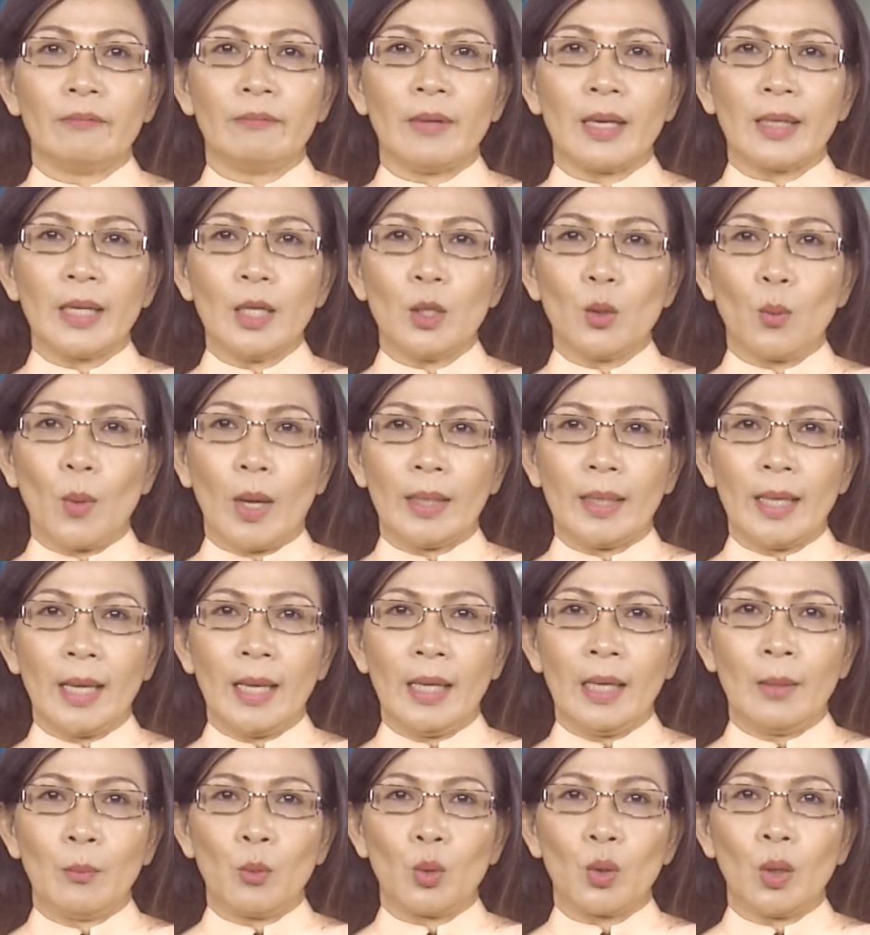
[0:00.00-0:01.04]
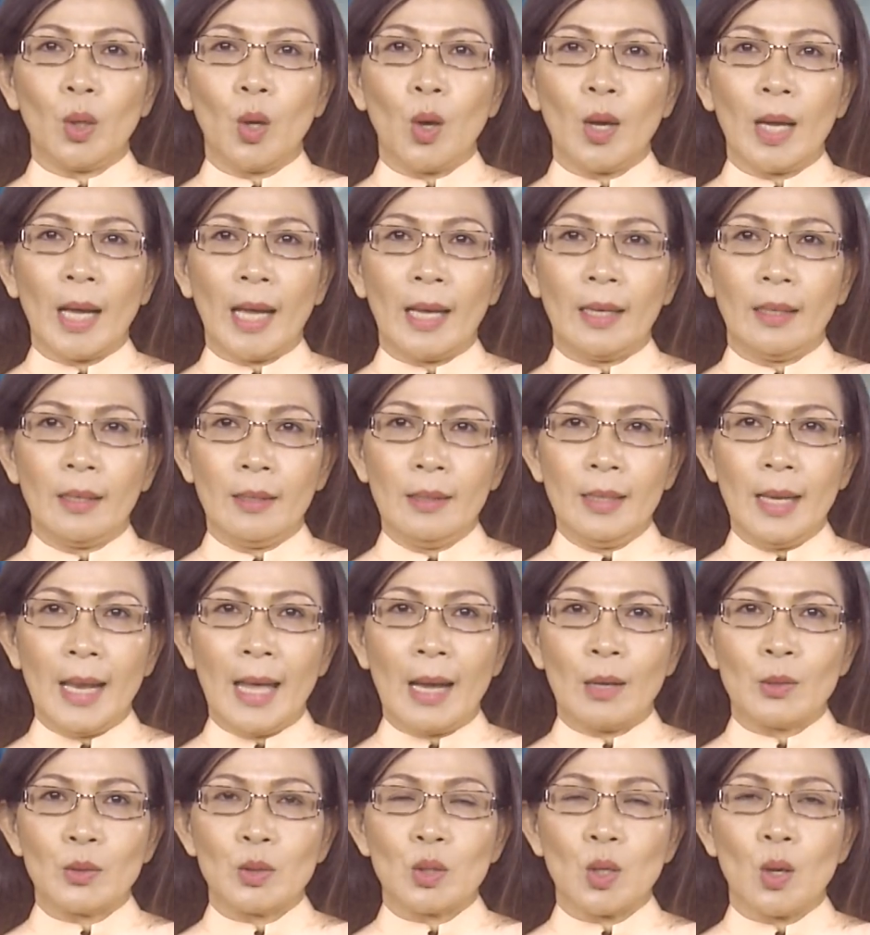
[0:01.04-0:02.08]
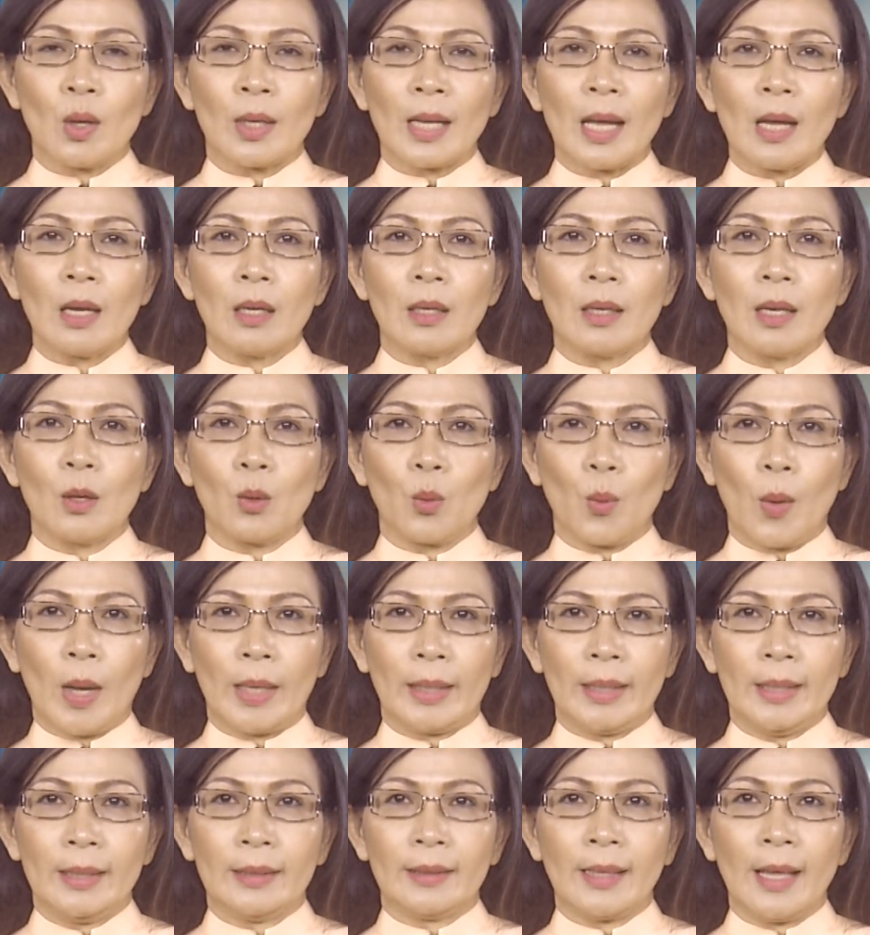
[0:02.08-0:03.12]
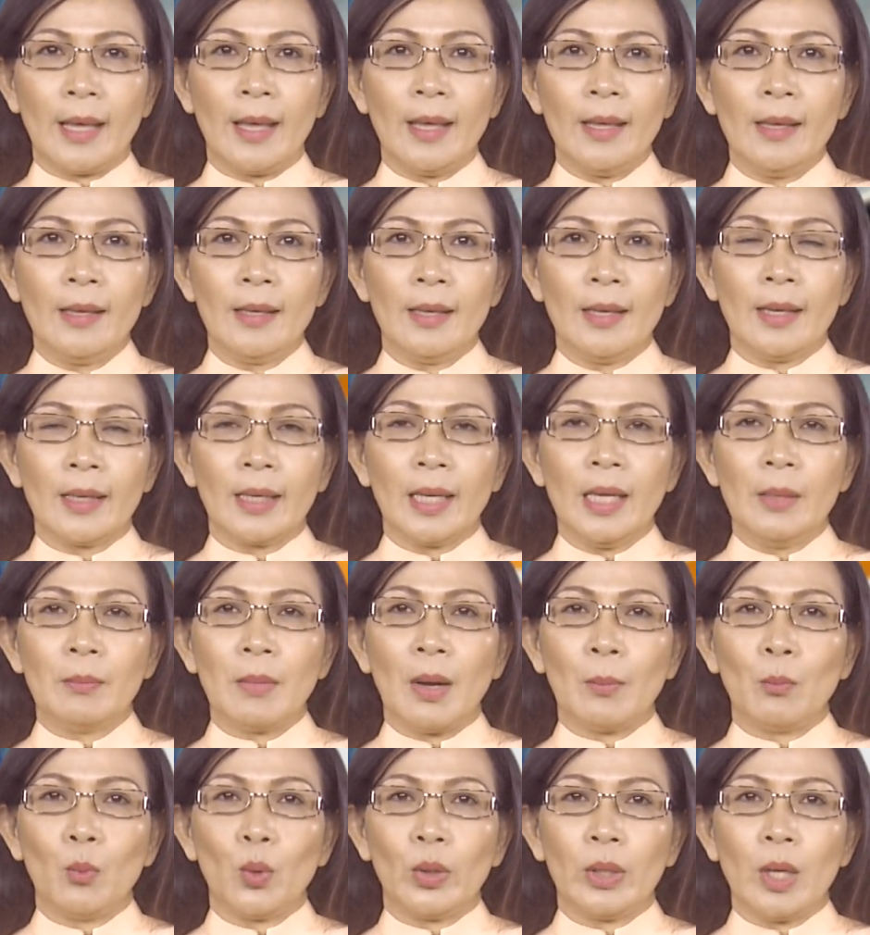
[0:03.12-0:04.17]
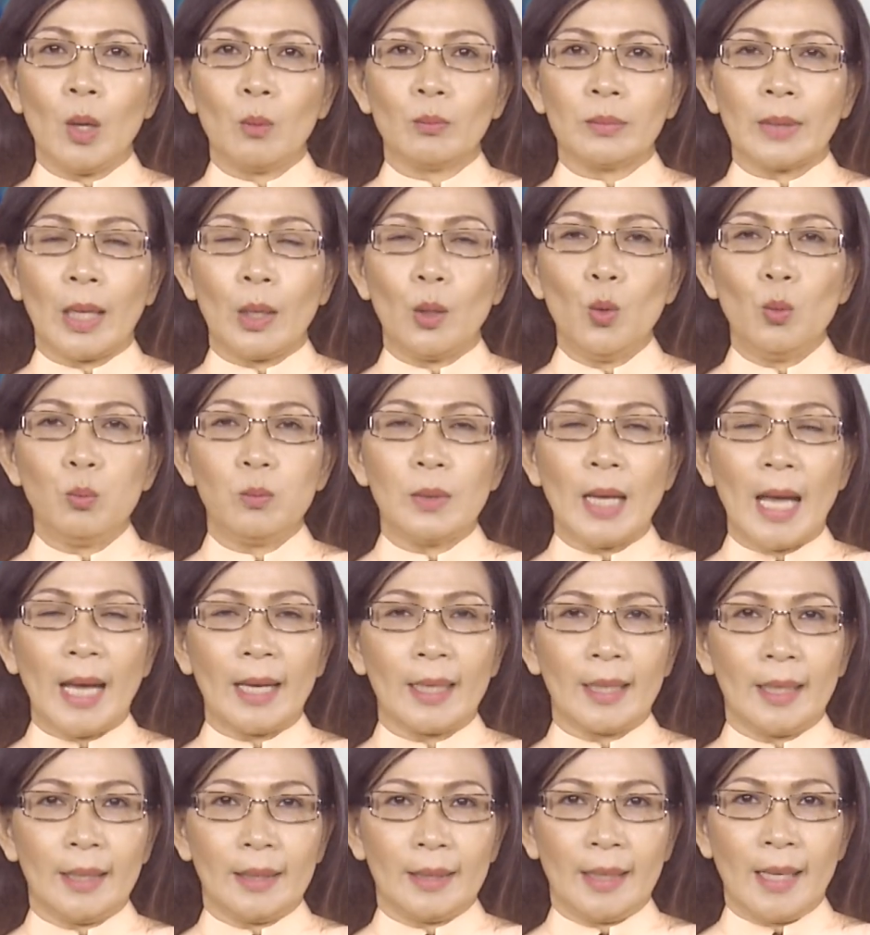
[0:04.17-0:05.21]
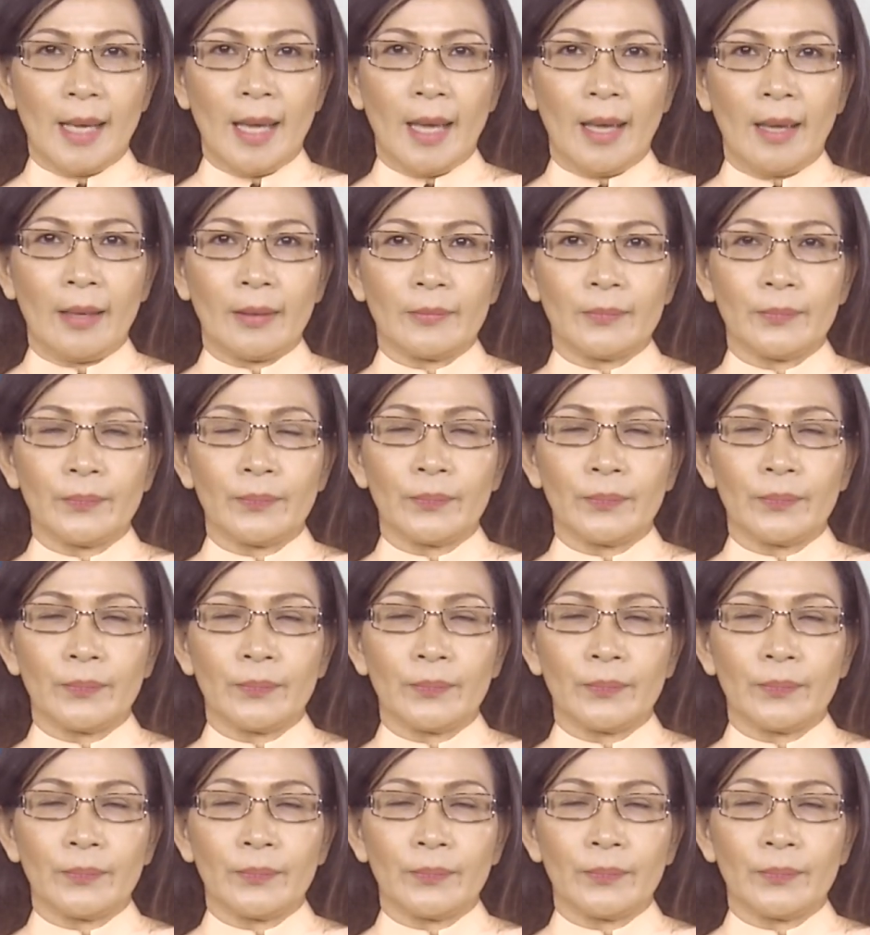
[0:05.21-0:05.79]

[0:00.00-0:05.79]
Và kết quả này là một lo ngại lớn lao cho các cơ quan y tế, khi mà mùa đông tại Úc đang cận kề.